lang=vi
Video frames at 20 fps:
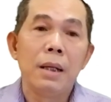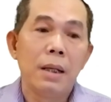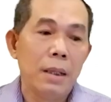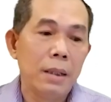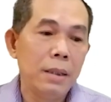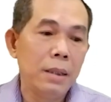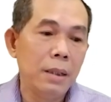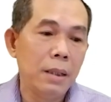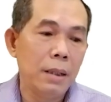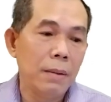
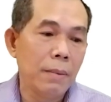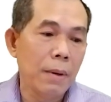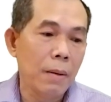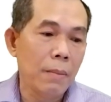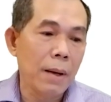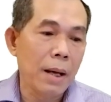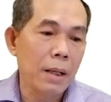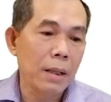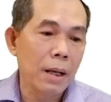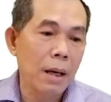là dựa
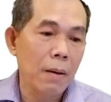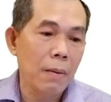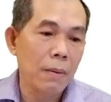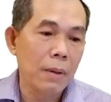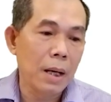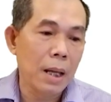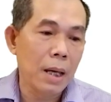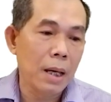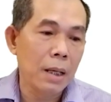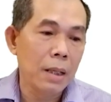vào ban đầu
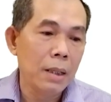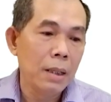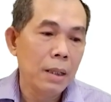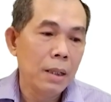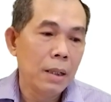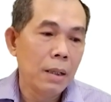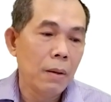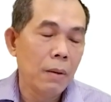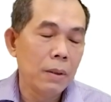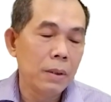là
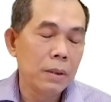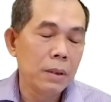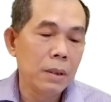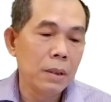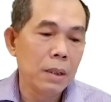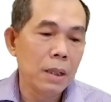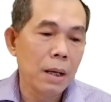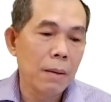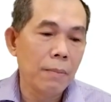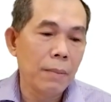hồi
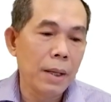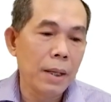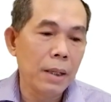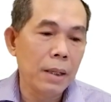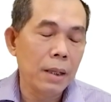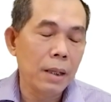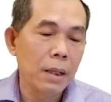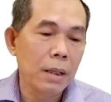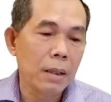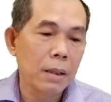xưa là mấy
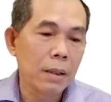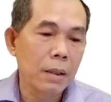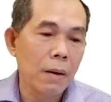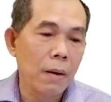cái